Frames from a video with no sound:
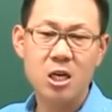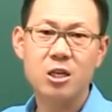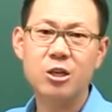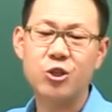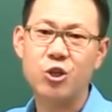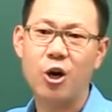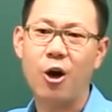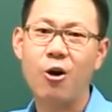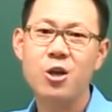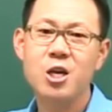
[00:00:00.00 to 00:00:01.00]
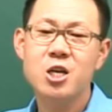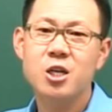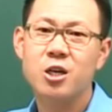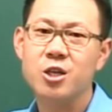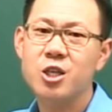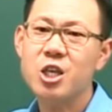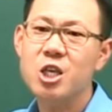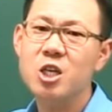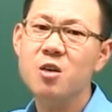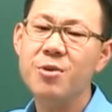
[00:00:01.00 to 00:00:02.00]
그렇죠. 어,
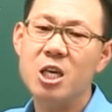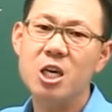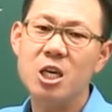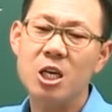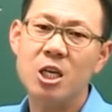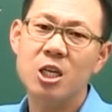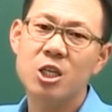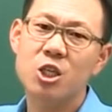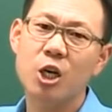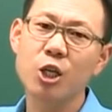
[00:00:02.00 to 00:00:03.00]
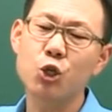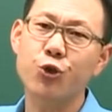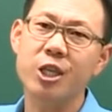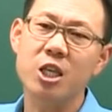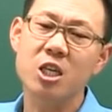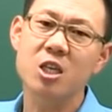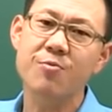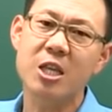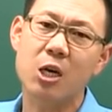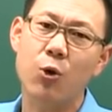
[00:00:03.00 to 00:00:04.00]
이의민이, 천출인
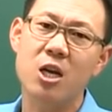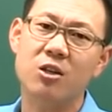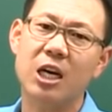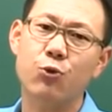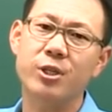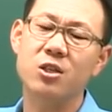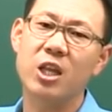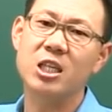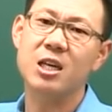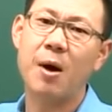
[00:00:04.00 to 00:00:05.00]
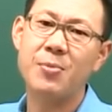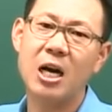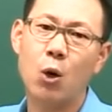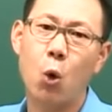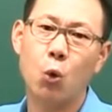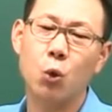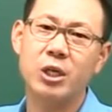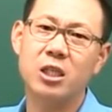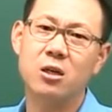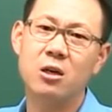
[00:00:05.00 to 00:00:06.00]
이의민이 권력 잡고 있을 때 이제 뭡니까?
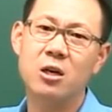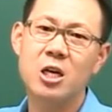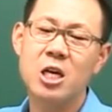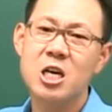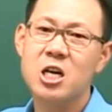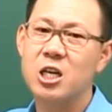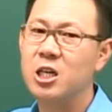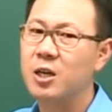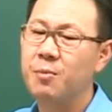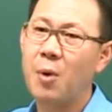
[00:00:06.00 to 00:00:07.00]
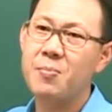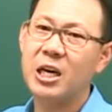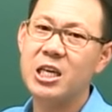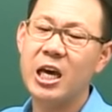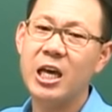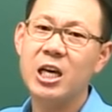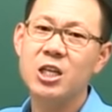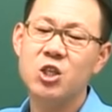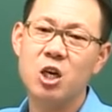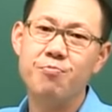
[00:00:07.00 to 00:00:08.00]
곳곳에서 어 뭡니까 이게
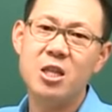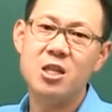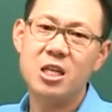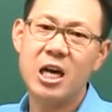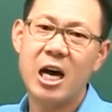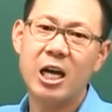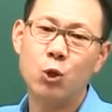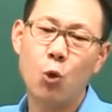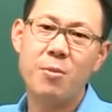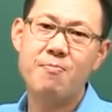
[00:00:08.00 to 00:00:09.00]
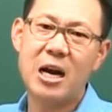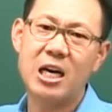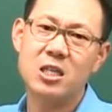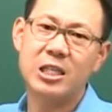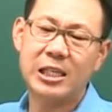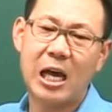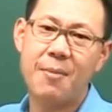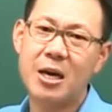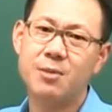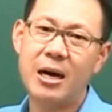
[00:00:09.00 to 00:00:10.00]
천민들이나 농민 반란이 이제
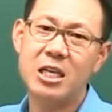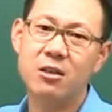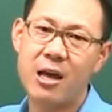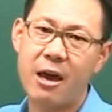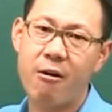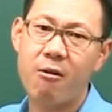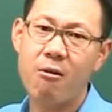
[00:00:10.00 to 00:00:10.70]
사방에서 막 일어나요.